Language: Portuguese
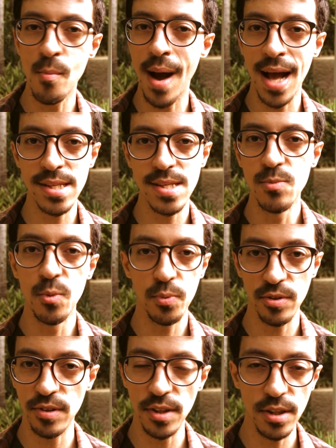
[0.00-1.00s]
o máximo
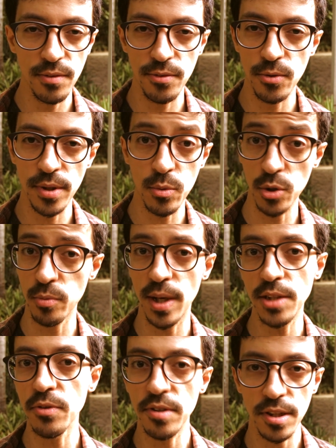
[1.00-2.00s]
possível e quanto
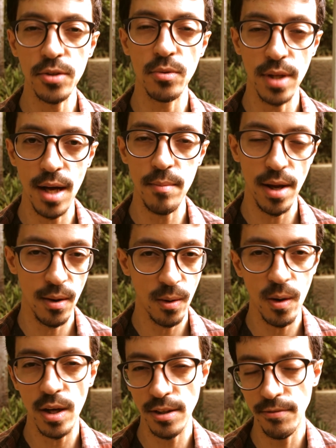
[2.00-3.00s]
mais você estudar,
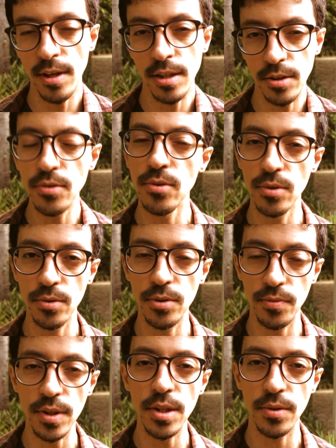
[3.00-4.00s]
melhor. Já falei disso em outros
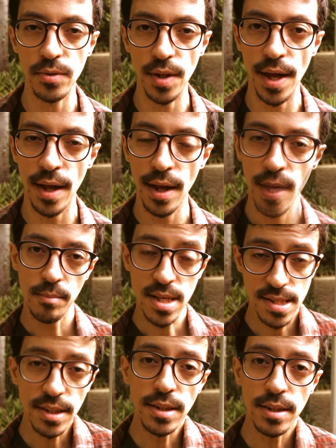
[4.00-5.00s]
vídeos, né? Mas
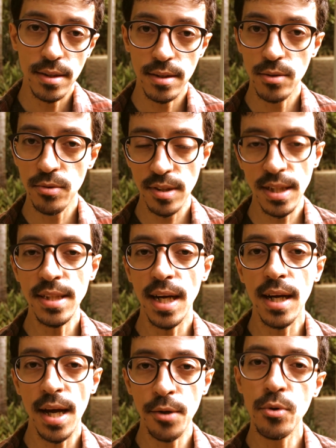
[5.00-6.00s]
sim de não se deixar
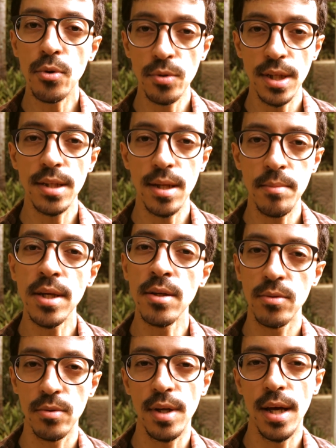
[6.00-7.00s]
cair no
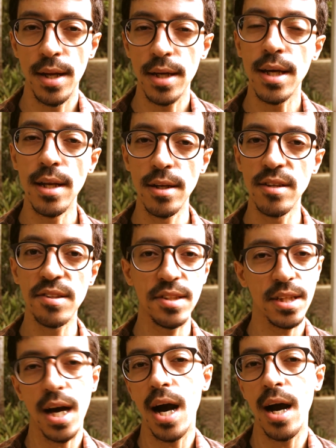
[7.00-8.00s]
contentamento, né? Naquele lance
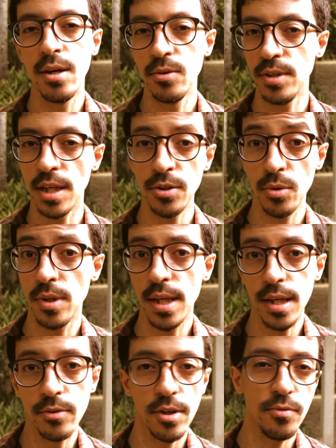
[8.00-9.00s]
de, ah, eu já
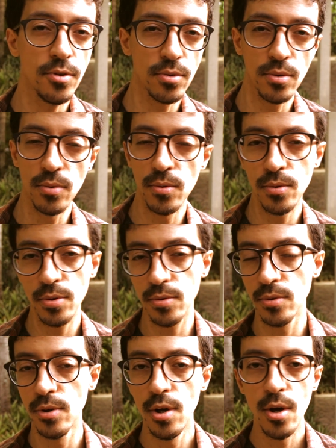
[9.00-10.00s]
estudei, eu já fiz um
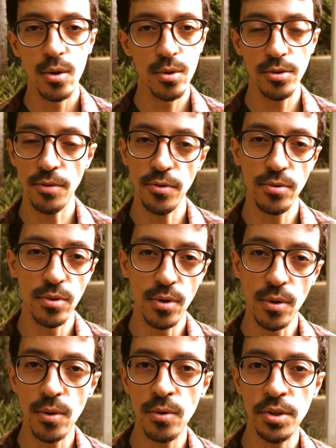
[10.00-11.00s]
curso, ou eu já fiz um
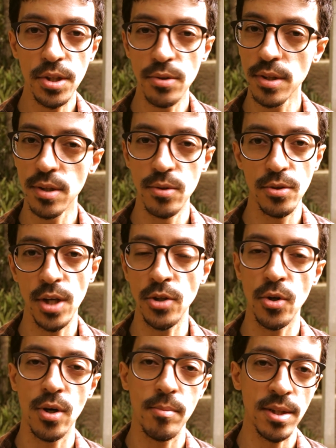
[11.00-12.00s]
coach, ou então eu já
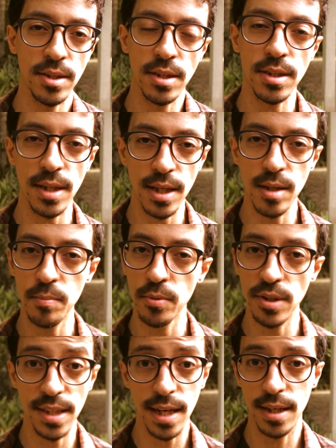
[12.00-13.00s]
jogo há bastante tempo
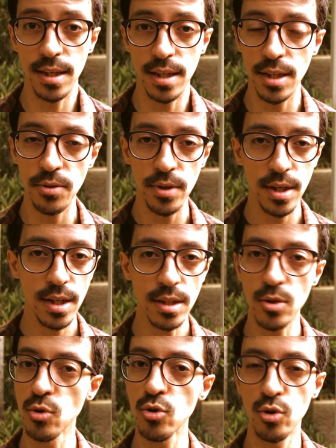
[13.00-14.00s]
e já ganho,
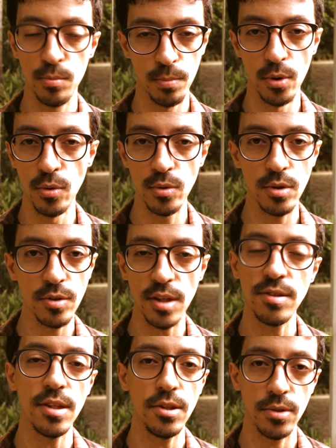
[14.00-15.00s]
então eu sou bom, eu já
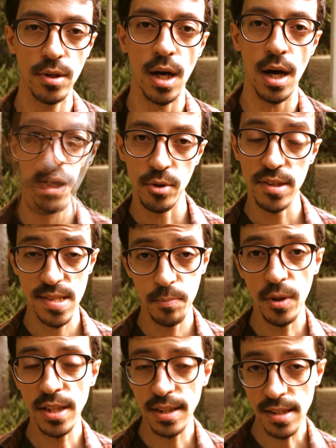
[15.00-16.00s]
sei jogar. Porque você
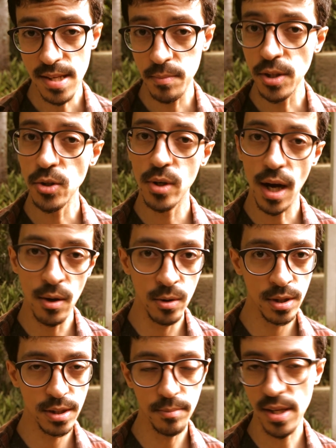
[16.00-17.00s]
pode até saber jogar
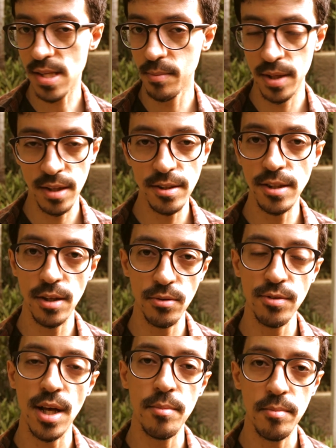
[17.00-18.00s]
hoje, mas amanhã você já não
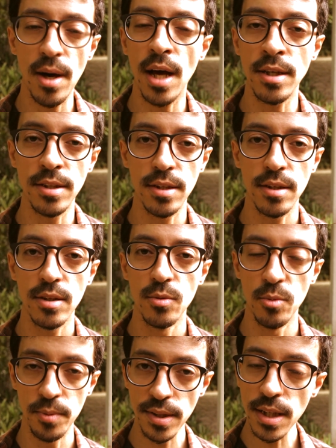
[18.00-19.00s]
sabe mais.
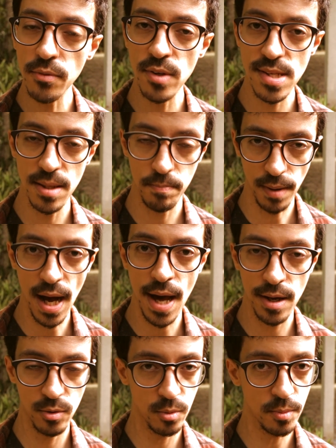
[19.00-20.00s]
No momento em que você
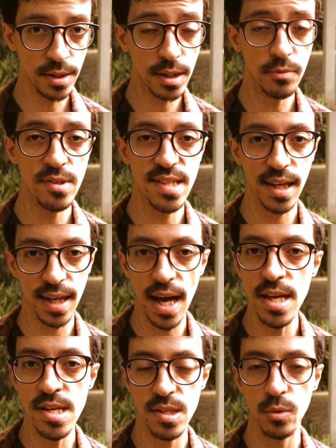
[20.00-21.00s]
para, no momento em que você
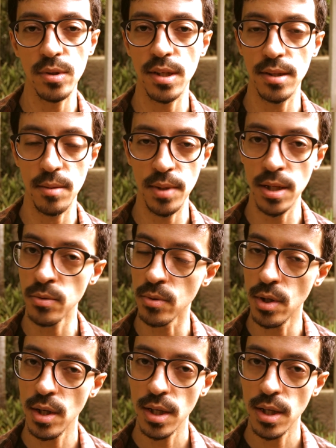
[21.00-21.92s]
cai nesse contentamento,